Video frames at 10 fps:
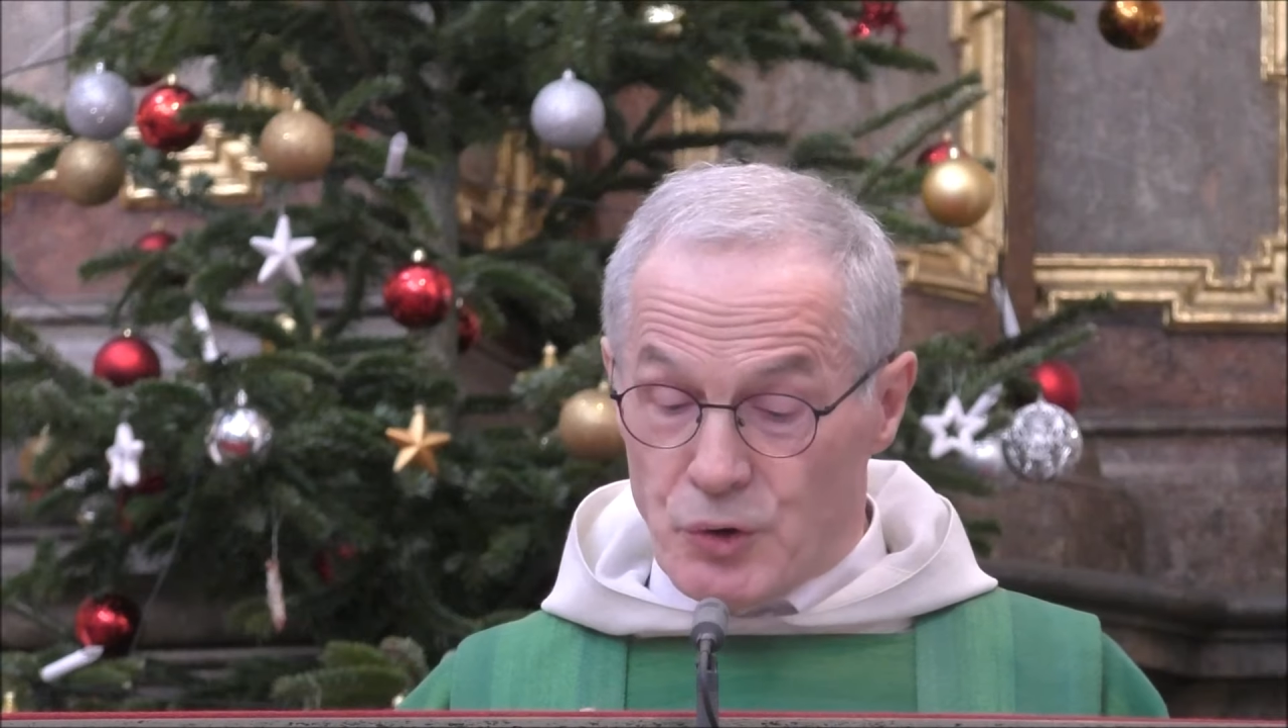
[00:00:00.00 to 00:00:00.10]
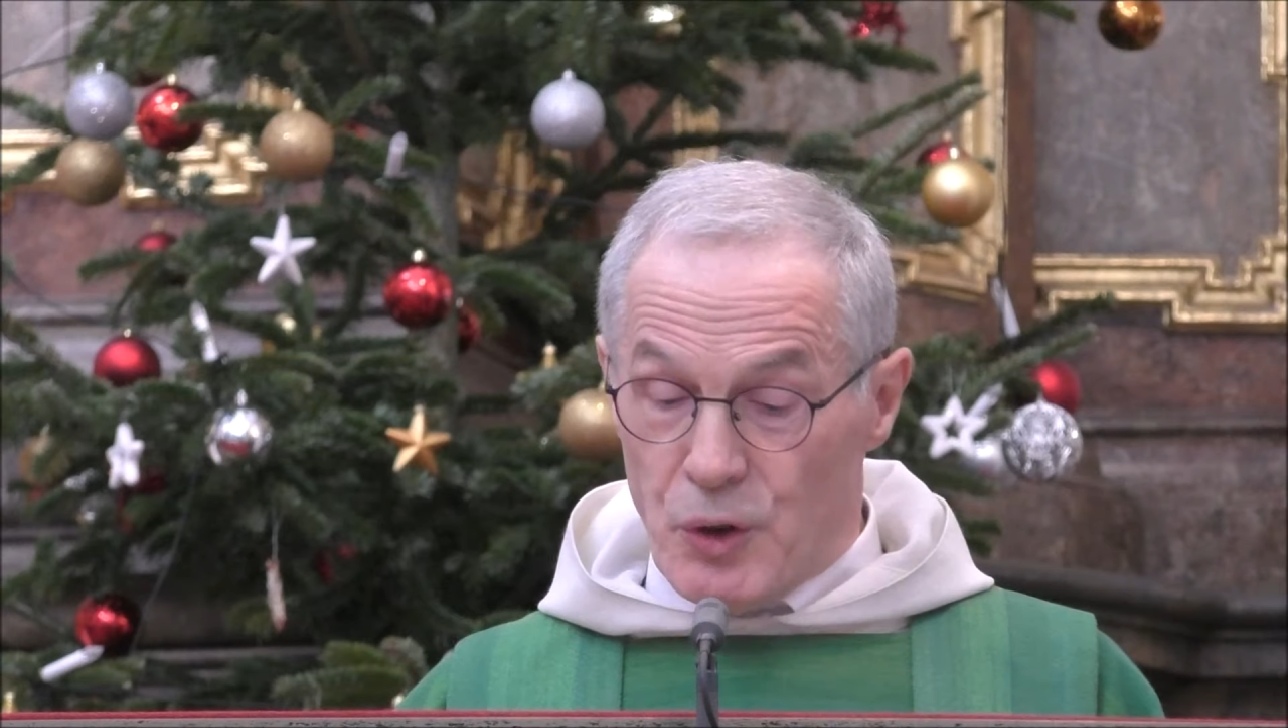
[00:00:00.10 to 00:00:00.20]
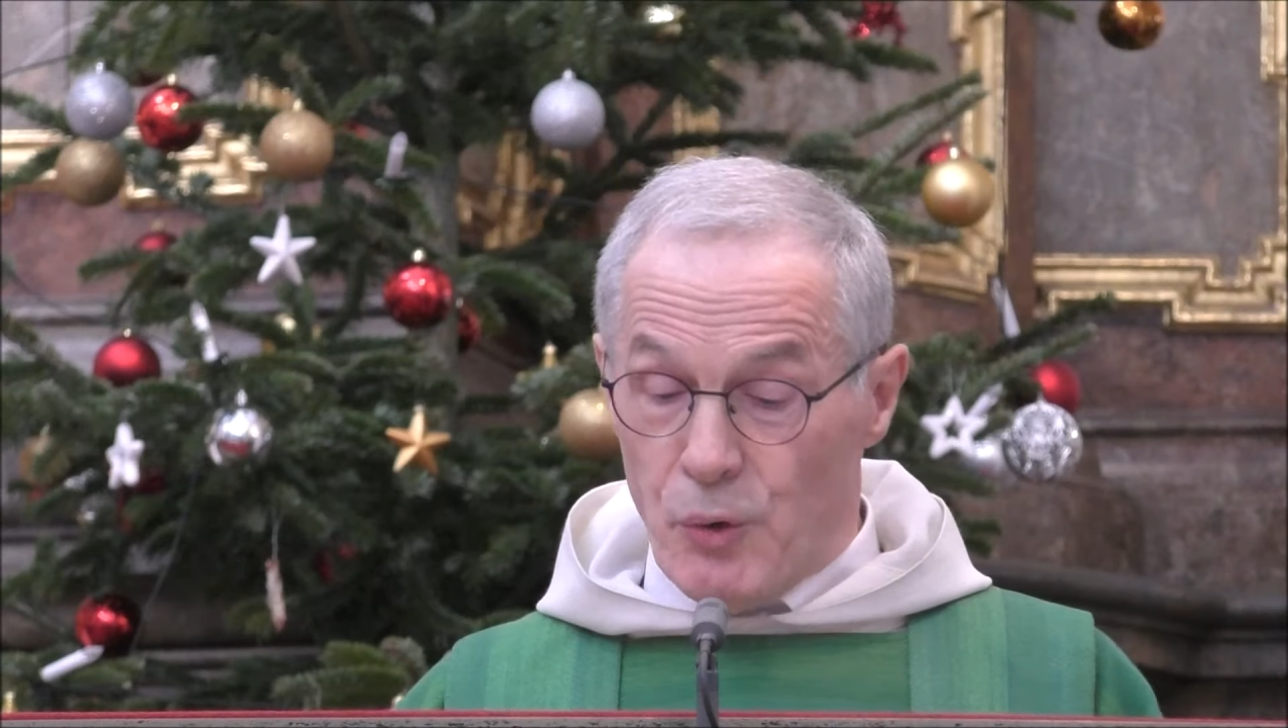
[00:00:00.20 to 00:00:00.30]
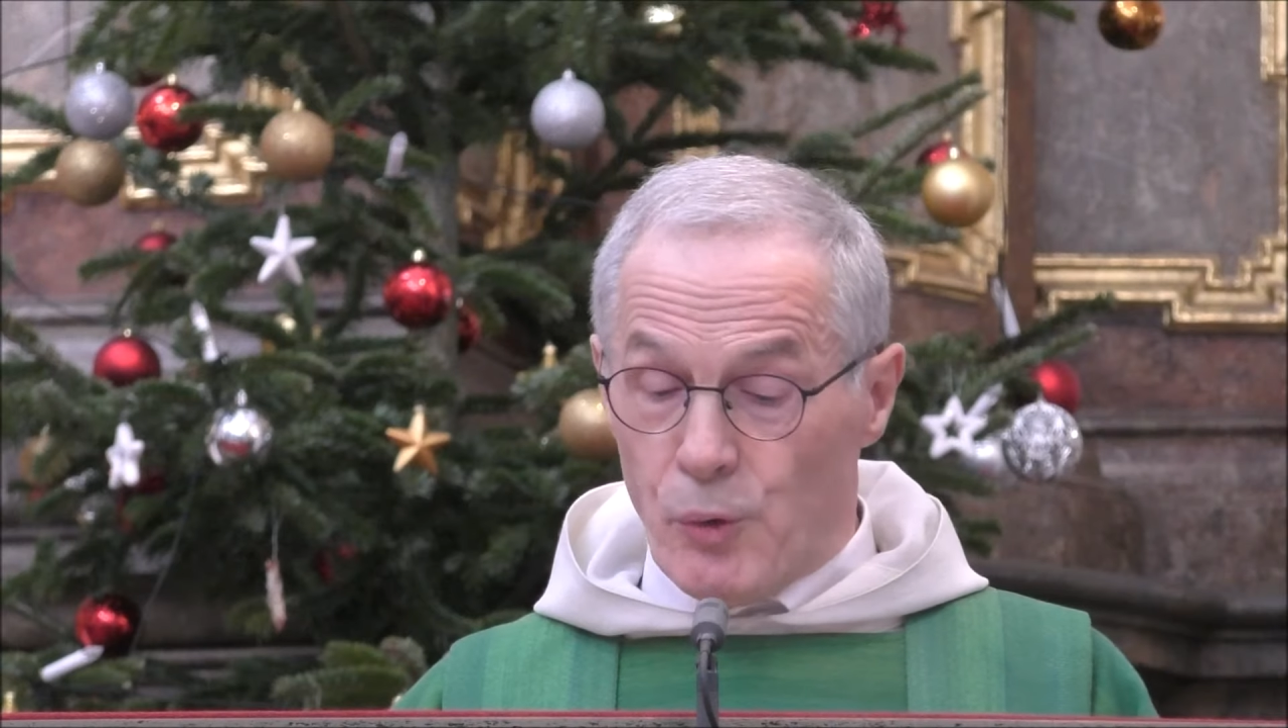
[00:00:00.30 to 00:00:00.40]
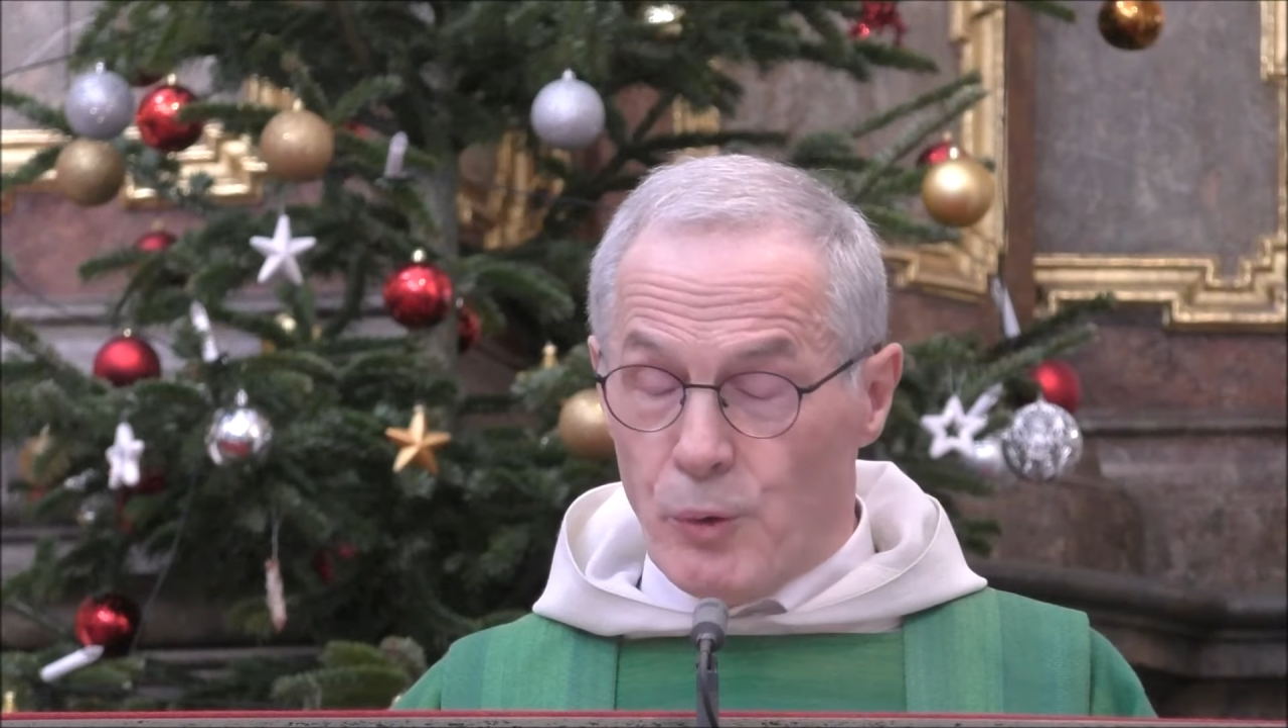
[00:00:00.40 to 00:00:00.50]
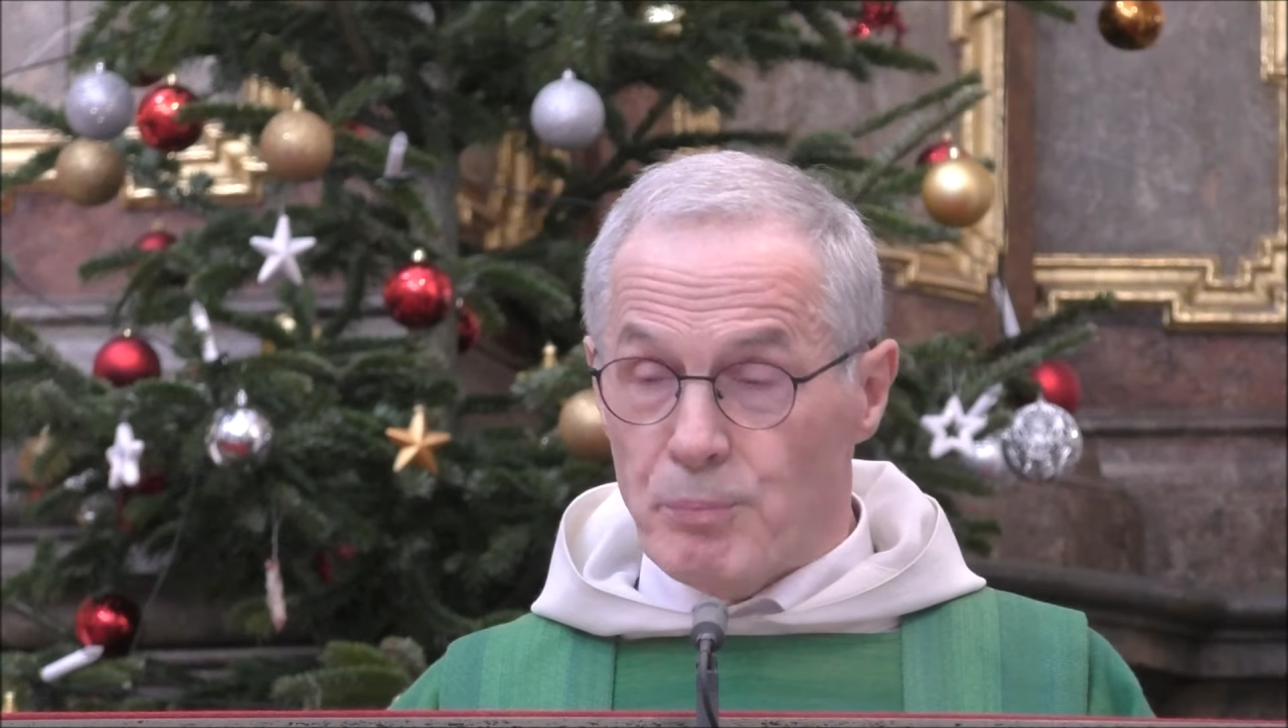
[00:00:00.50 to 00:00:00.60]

zur